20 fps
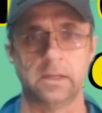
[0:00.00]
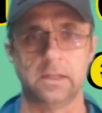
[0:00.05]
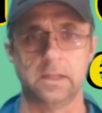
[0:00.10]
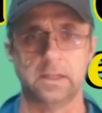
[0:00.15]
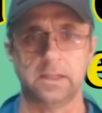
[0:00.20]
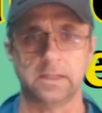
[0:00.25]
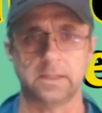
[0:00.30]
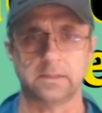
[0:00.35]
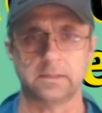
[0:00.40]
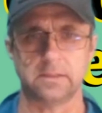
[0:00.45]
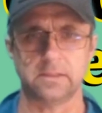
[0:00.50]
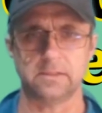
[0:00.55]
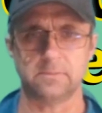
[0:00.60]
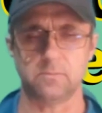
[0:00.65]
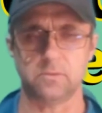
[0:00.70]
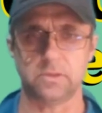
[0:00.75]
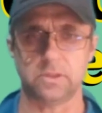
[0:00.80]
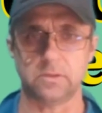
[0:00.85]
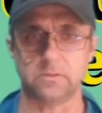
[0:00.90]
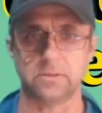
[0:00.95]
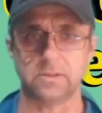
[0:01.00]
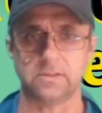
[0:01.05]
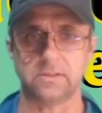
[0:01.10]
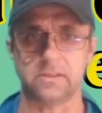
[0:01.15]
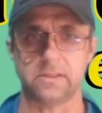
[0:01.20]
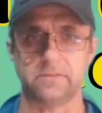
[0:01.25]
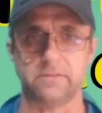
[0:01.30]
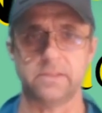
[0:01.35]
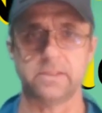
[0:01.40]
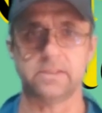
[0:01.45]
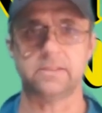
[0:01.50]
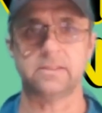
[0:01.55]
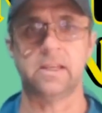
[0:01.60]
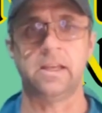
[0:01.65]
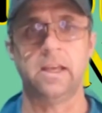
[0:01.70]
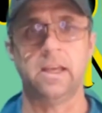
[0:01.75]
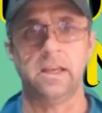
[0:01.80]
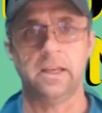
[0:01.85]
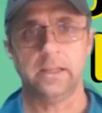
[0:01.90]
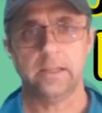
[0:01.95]
clicando nesse botão de inscrever-se
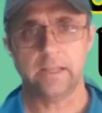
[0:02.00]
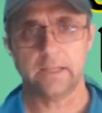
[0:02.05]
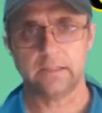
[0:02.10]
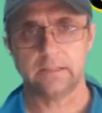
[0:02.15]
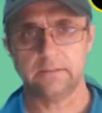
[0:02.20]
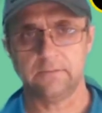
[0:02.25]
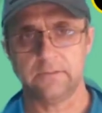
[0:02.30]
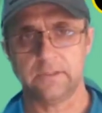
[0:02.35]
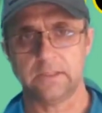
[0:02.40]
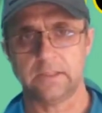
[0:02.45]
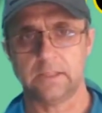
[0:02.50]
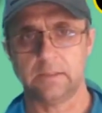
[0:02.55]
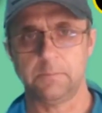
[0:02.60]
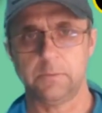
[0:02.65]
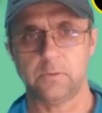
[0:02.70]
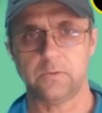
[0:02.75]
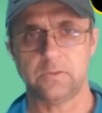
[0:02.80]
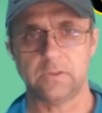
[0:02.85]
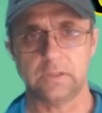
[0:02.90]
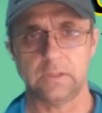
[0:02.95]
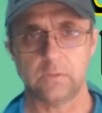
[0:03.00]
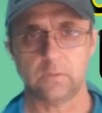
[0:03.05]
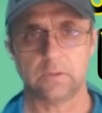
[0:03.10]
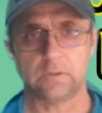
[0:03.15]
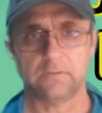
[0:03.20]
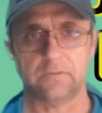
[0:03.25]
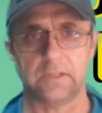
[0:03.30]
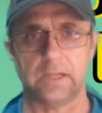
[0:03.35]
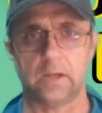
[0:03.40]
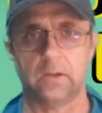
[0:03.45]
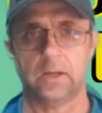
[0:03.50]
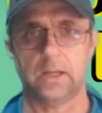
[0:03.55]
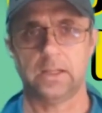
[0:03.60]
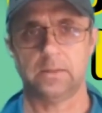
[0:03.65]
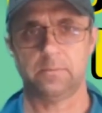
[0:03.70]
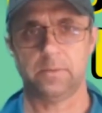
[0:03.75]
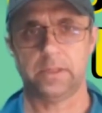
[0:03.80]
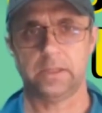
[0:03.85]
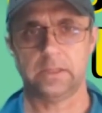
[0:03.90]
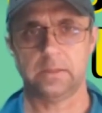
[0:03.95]
e ativando também o sininho que fica ao
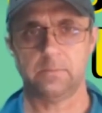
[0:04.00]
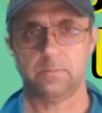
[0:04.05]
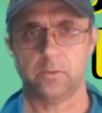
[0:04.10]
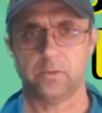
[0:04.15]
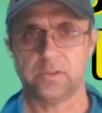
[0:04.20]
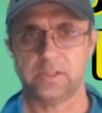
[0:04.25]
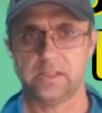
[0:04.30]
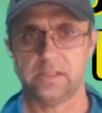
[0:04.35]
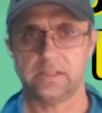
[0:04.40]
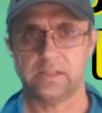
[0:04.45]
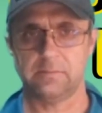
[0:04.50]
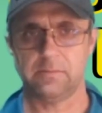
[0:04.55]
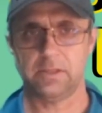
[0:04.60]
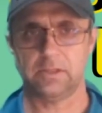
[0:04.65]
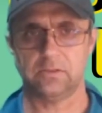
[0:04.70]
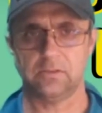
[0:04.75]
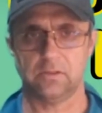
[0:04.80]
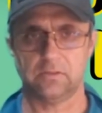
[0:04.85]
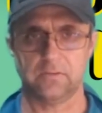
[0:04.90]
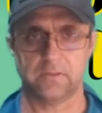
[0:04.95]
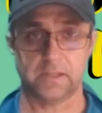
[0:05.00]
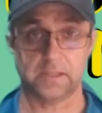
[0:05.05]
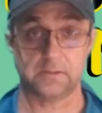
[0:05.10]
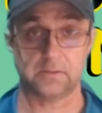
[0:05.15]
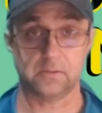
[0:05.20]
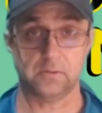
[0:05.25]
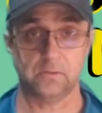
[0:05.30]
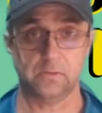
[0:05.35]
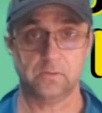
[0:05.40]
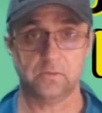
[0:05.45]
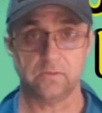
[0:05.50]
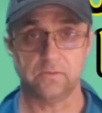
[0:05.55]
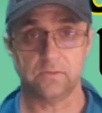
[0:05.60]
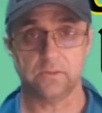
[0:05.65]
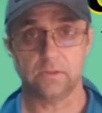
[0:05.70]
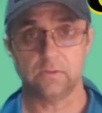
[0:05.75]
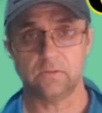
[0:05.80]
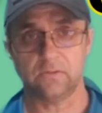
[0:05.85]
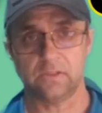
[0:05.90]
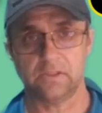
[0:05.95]
lado para que possa receber as notificações dos
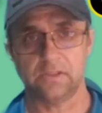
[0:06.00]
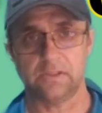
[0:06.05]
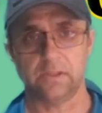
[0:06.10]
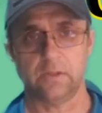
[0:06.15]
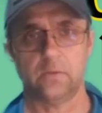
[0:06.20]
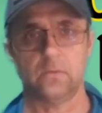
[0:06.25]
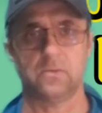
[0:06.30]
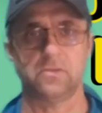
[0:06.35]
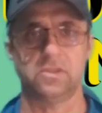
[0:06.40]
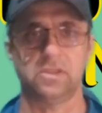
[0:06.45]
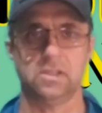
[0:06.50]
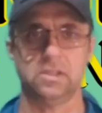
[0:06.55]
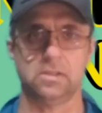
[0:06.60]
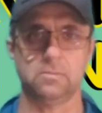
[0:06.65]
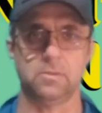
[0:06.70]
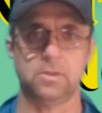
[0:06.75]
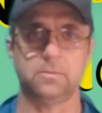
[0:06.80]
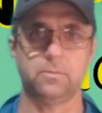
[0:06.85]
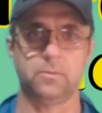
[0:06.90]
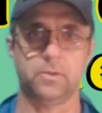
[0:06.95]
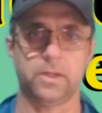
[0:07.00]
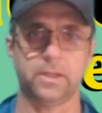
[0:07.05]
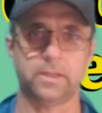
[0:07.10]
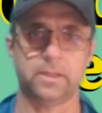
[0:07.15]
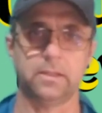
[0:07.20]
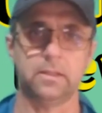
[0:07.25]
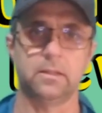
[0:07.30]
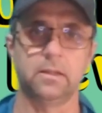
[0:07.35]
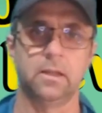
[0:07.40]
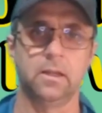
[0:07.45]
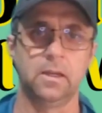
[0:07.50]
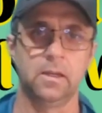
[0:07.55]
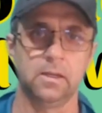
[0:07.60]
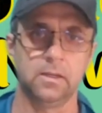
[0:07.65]
vídeos que chegam constantemente por aqui.